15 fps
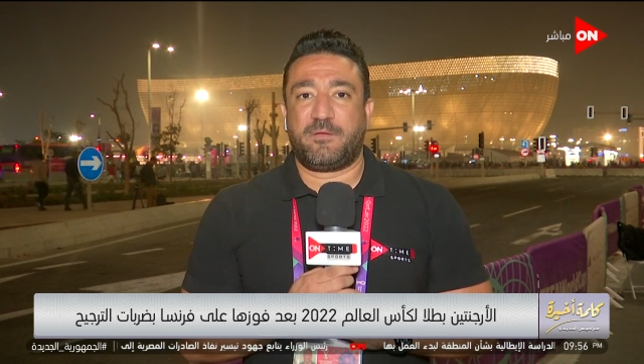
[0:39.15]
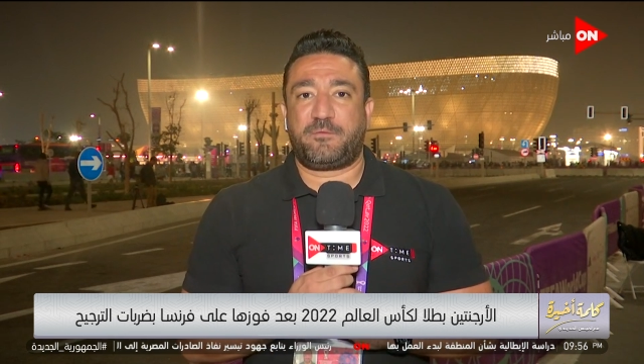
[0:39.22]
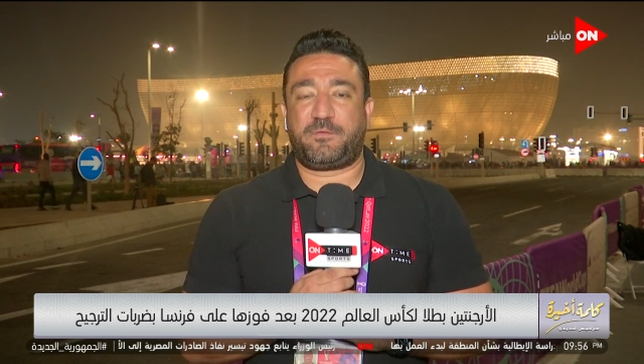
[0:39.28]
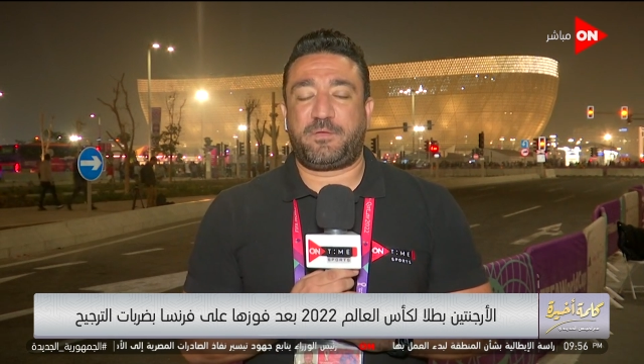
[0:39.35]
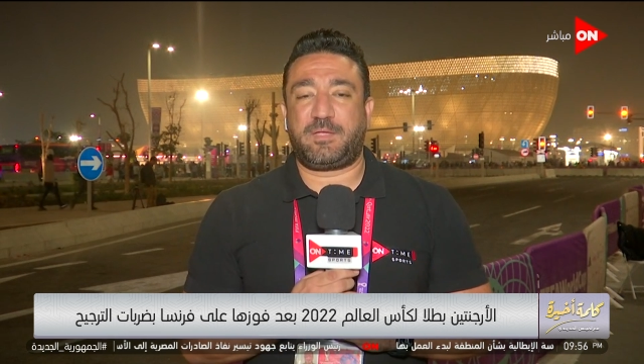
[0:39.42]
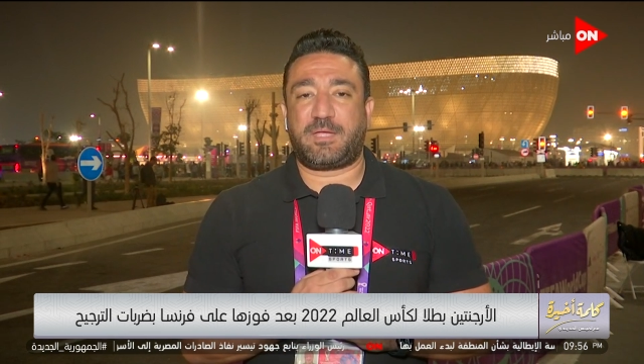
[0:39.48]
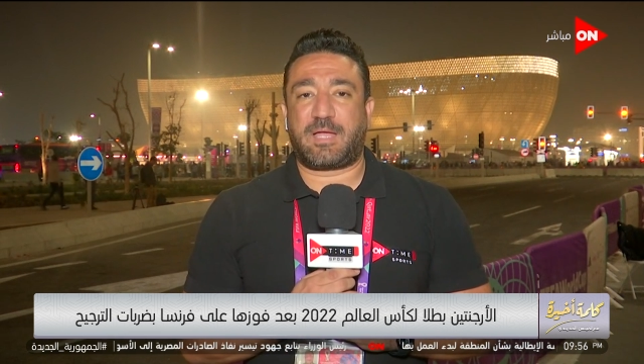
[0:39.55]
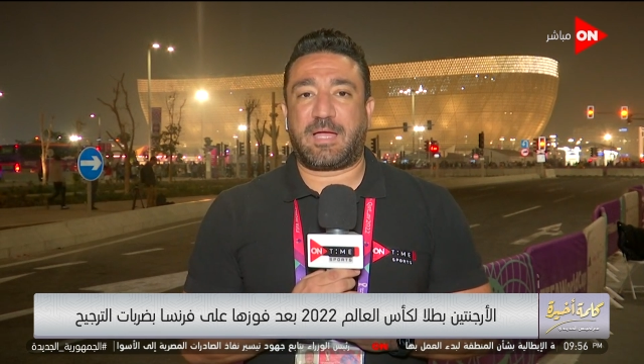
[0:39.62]

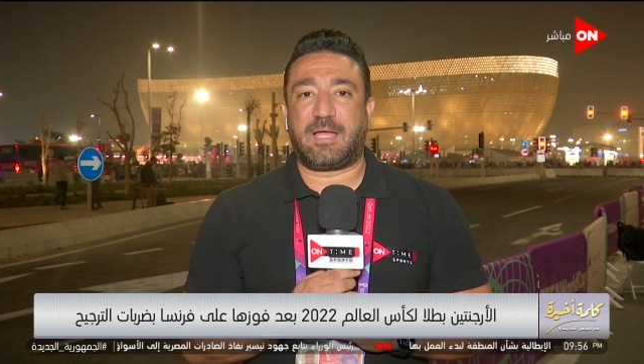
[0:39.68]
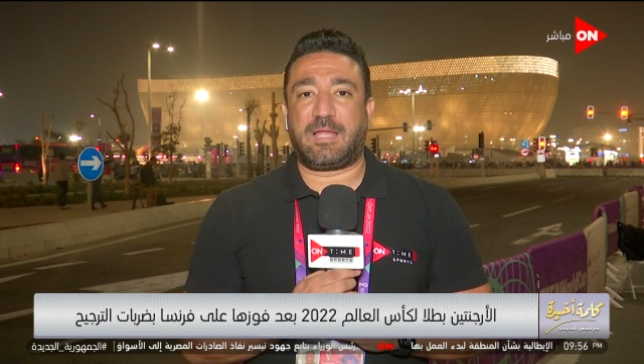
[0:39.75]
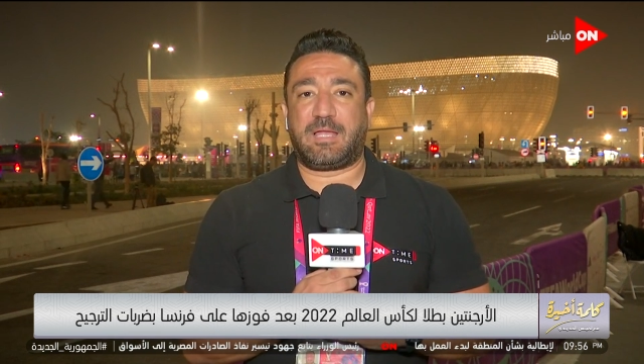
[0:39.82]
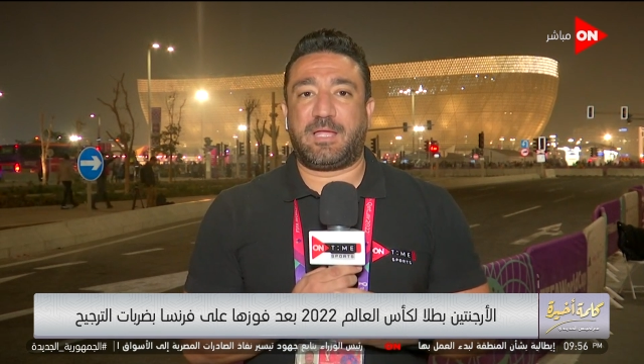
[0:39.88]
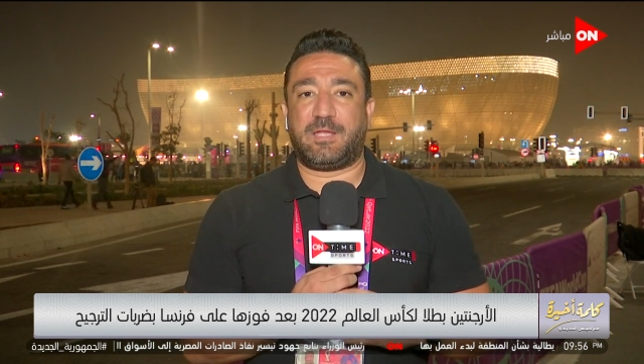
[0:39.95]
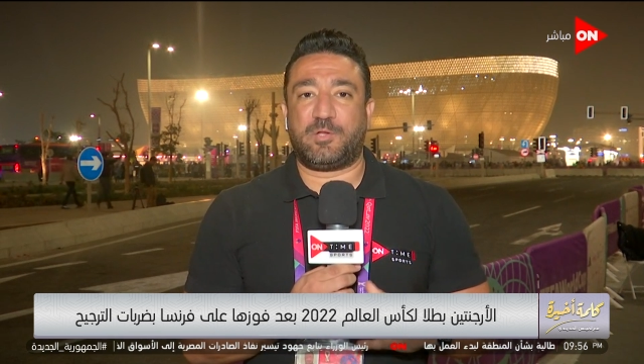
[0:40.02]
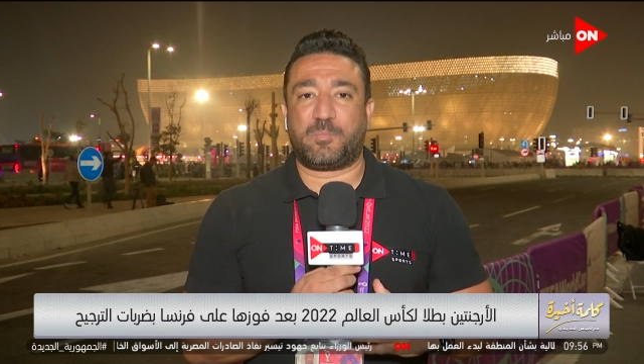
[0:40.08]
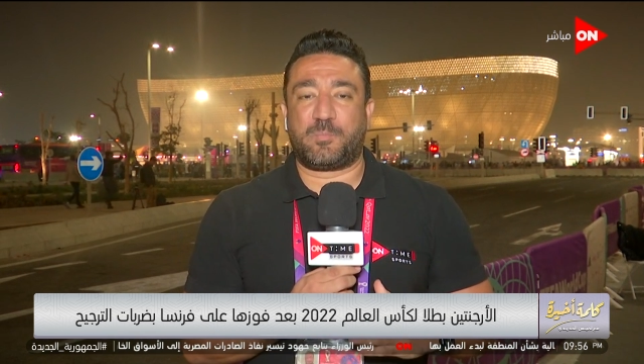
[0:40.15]
في
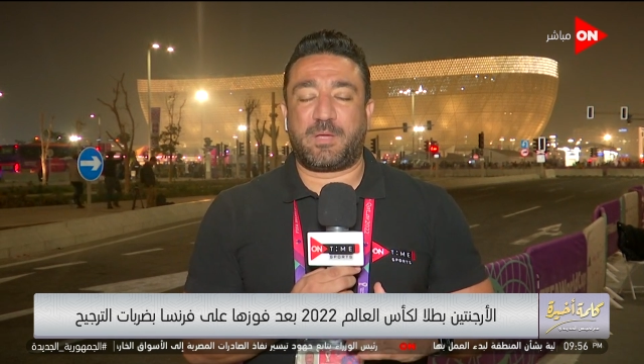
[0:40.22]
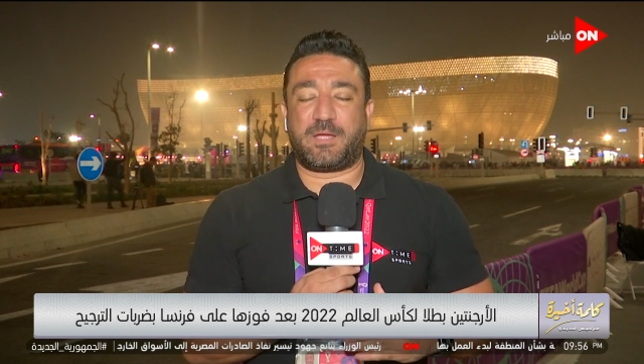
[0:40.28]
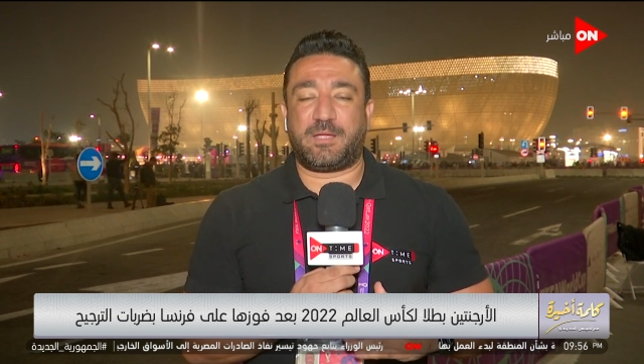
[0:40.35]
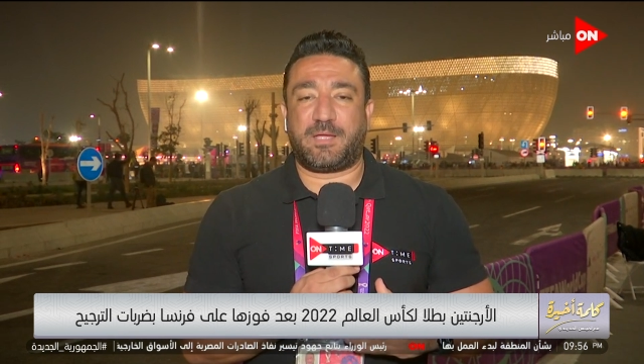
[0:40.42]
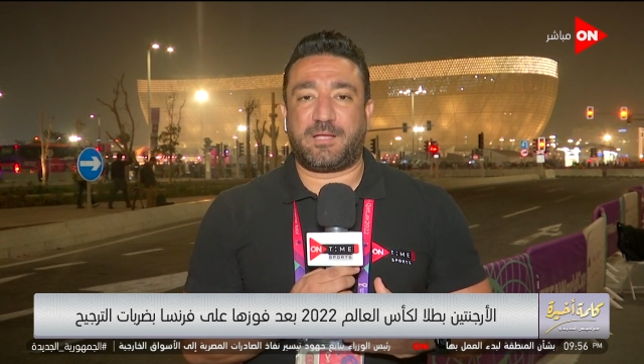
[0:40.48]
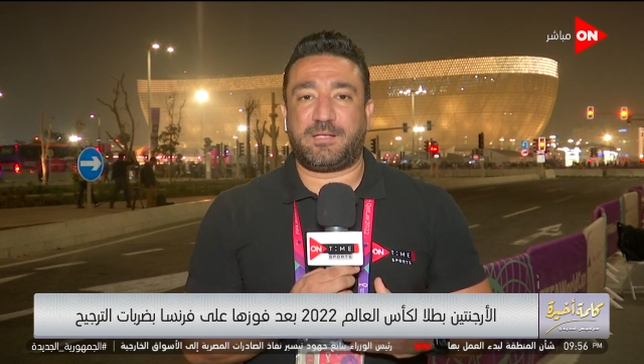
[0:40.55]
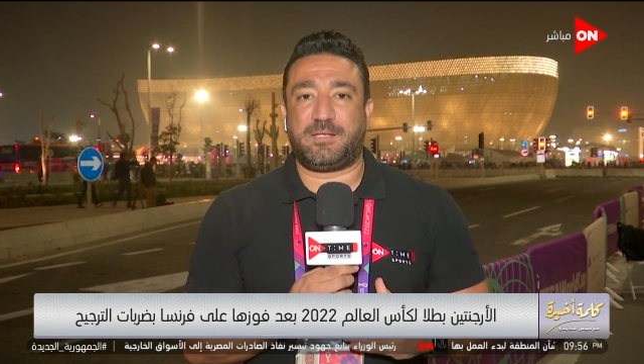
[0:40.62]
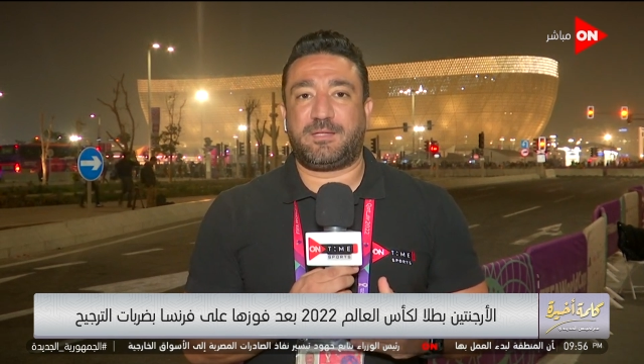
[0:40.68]
حاله ان هم
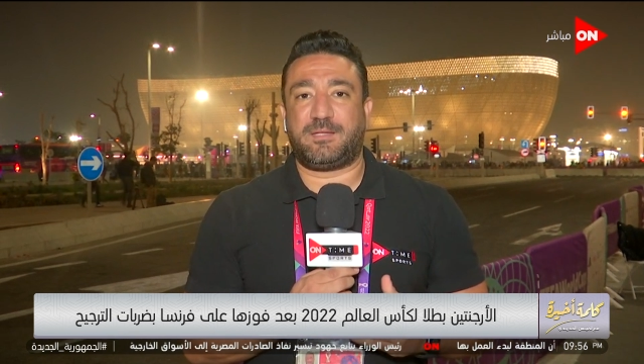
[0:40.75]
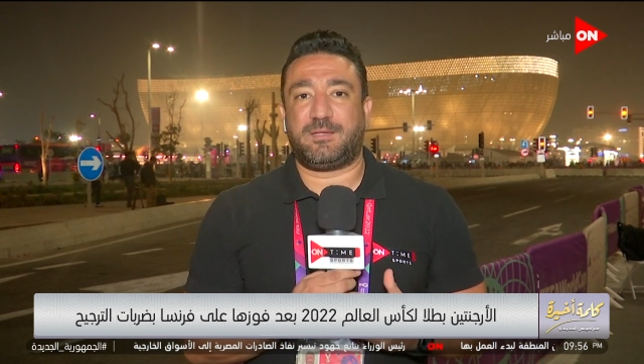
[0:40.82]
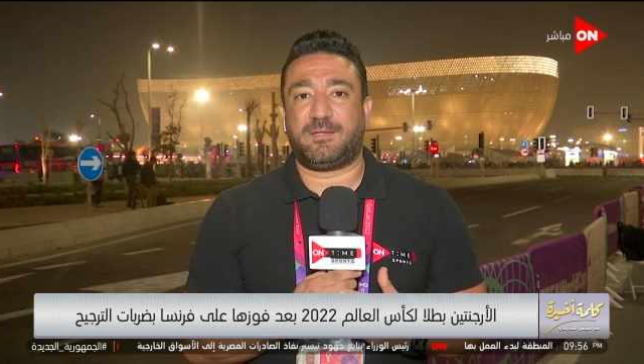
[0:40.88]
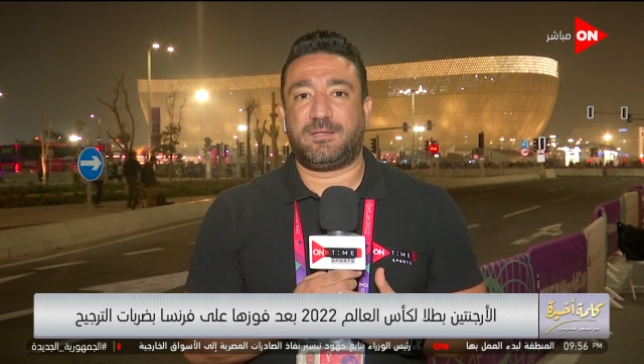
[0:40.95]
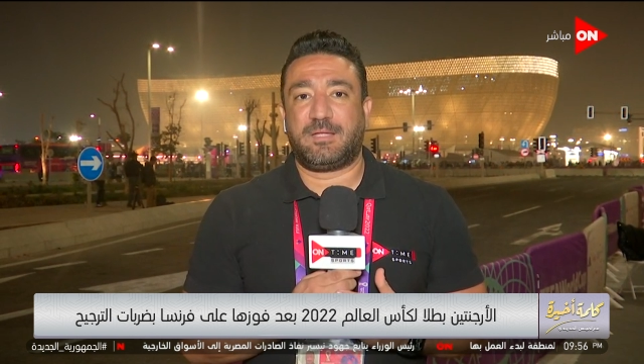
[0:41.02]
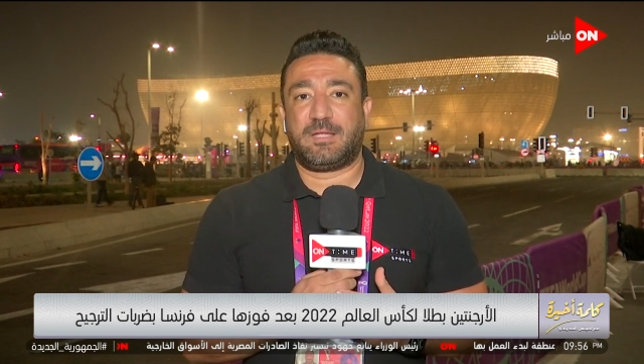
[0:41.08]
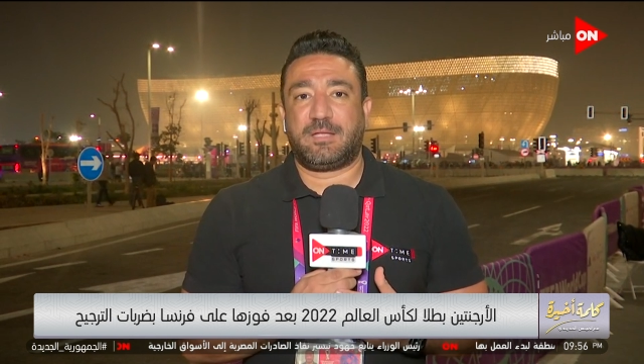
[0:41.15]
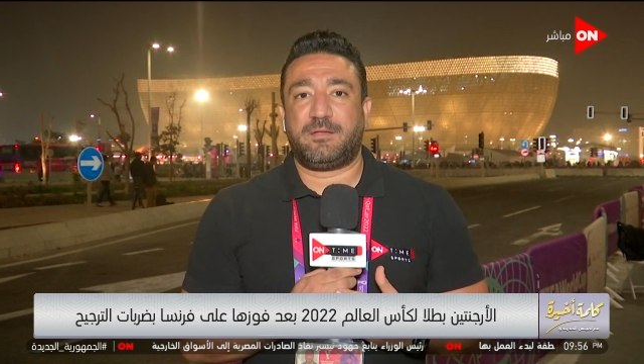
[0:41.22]
يعني آه،